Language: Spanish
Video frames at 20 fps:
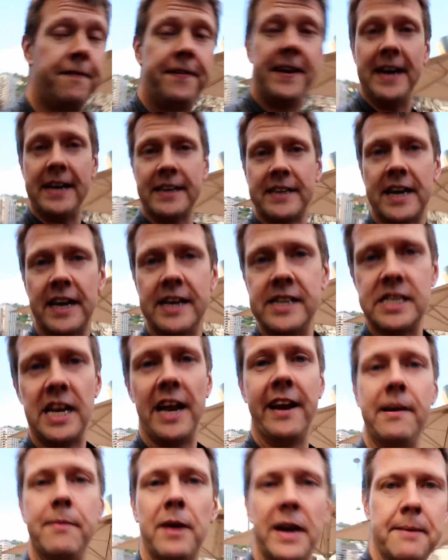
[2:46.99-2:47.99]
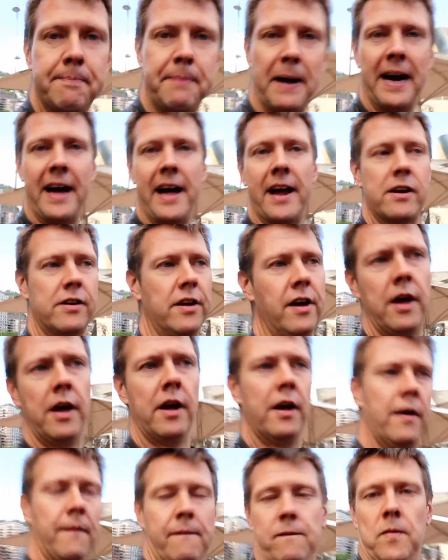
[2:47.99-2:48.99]
Fiat Chrysler iban a pagar
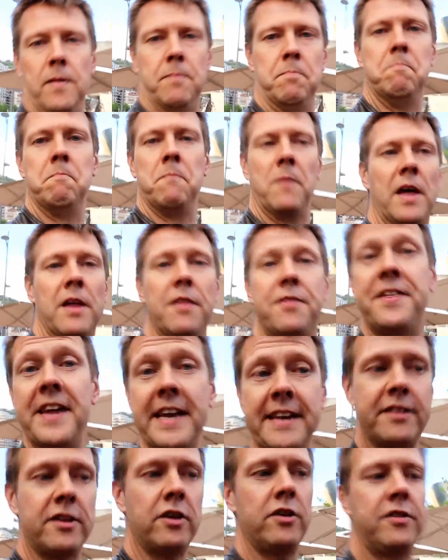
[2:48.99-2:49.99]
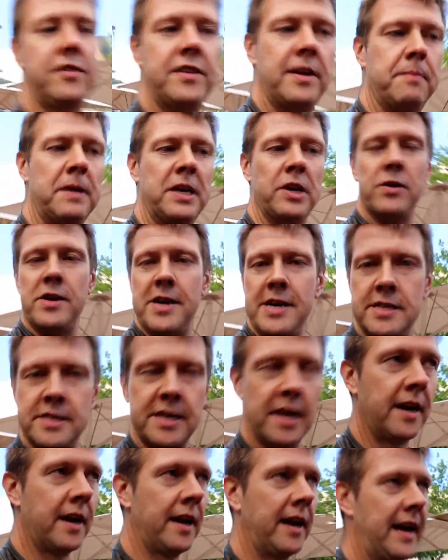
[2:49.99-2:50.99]
cientos de
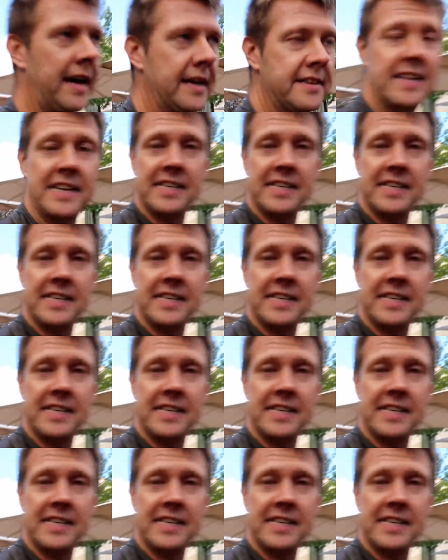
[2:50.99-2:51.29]
millones a